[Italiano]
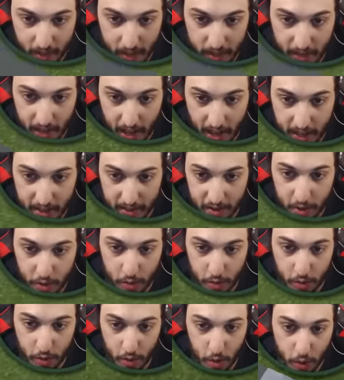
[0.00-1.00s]
Andate
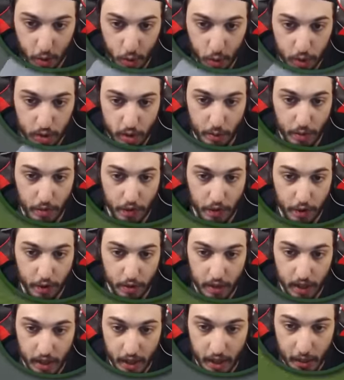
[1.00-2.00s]
sotto l'ultimo
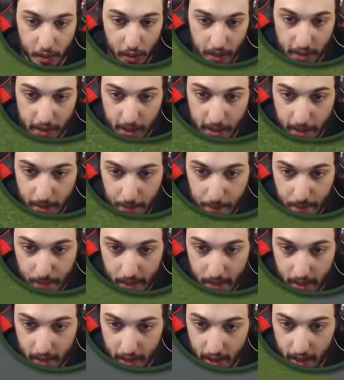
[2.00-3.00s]
video di Kenoia
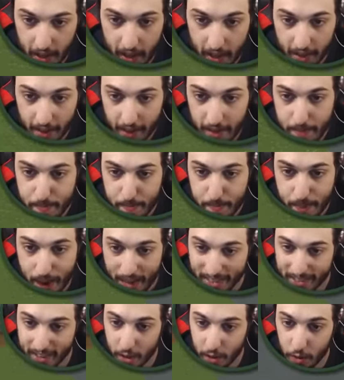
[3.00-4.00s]
e in
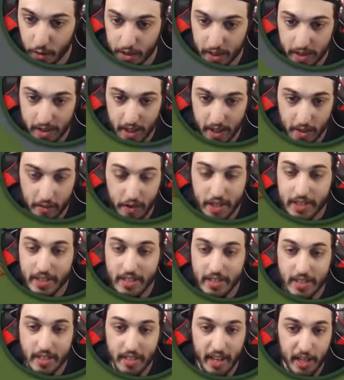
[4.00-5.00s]
massa dovete scrivere
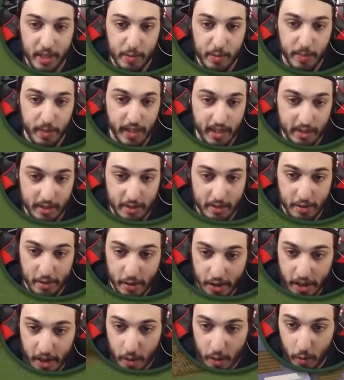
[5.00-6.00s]
senza dare
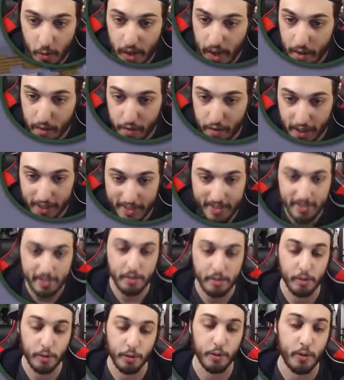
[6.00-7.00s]
spiegazioni un elefante
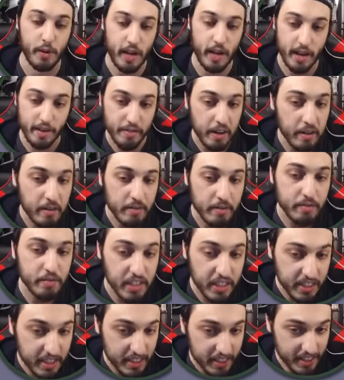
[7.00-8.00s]
si dondolava.
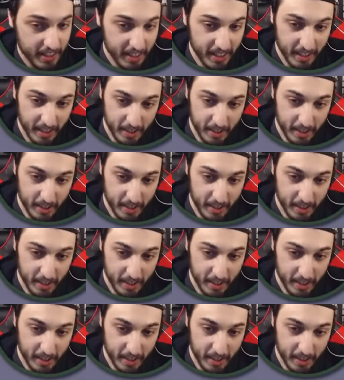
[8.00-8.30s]
Fine.